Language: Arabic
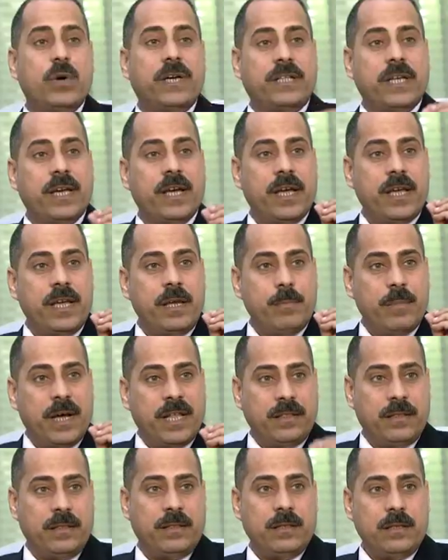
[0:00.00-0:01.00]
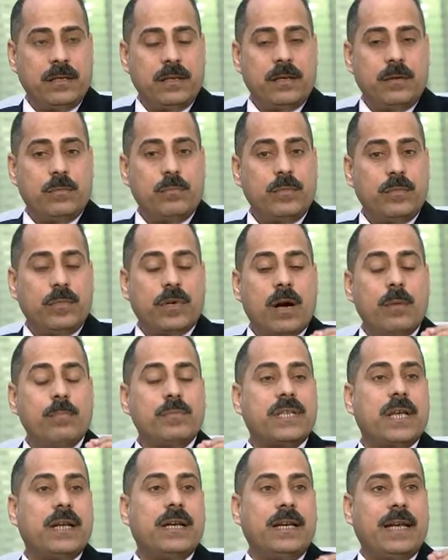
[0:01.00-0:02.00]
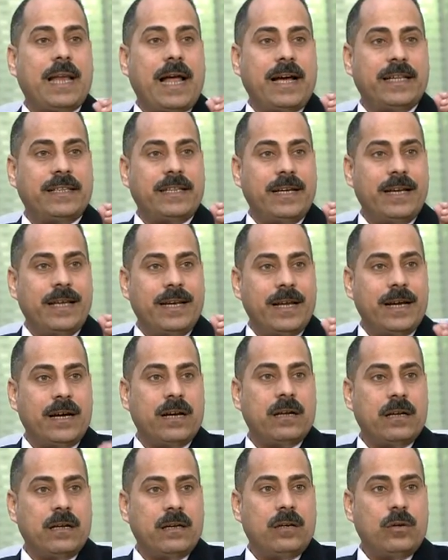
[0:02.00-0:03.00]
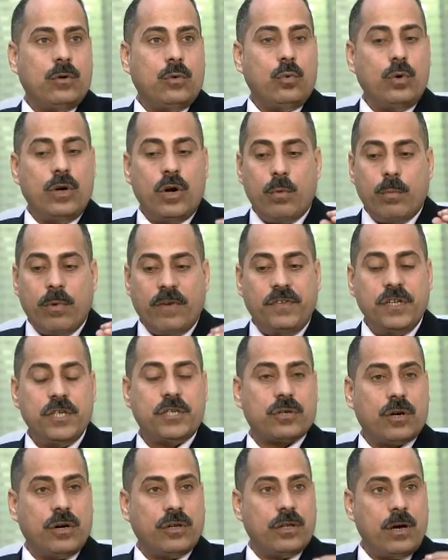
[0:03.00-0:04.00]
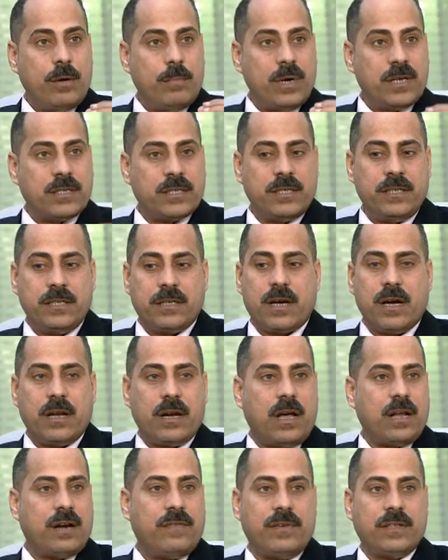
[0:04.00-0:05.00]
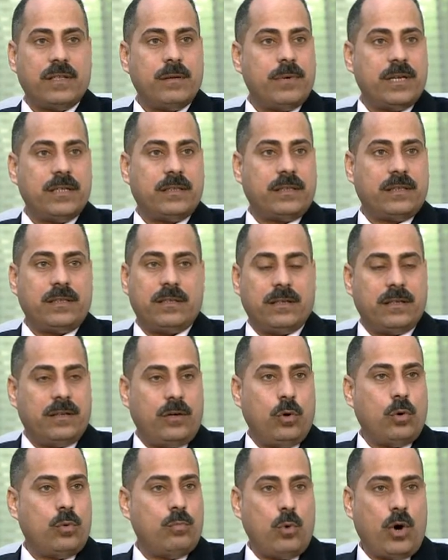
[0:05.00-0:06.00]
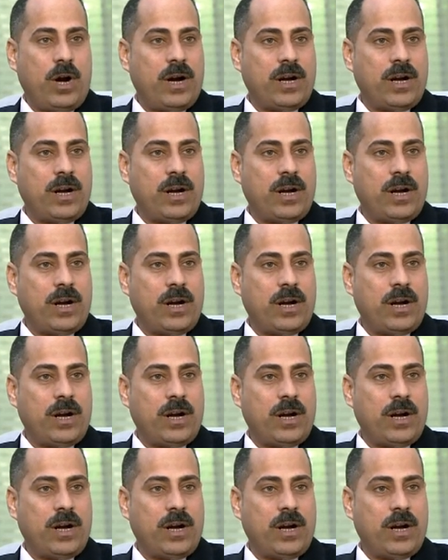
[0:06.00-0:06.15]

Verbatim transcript: ودائما رمزا للعداله ولو ما فيش قضاء مصري كان عرفه ده بقت حكمه